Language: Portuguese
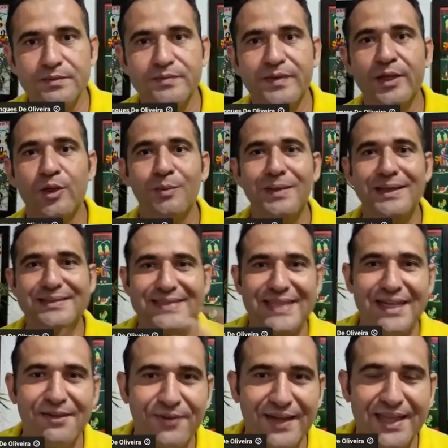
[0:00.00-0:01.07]
vai começar
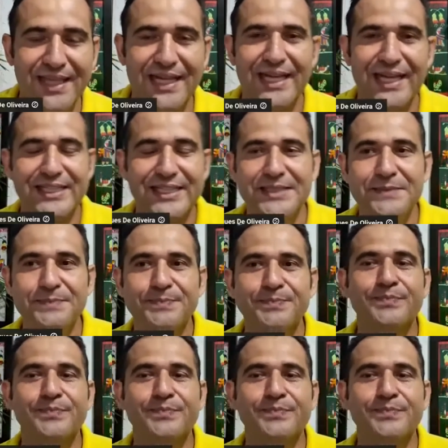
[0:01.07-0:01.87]
a falar aí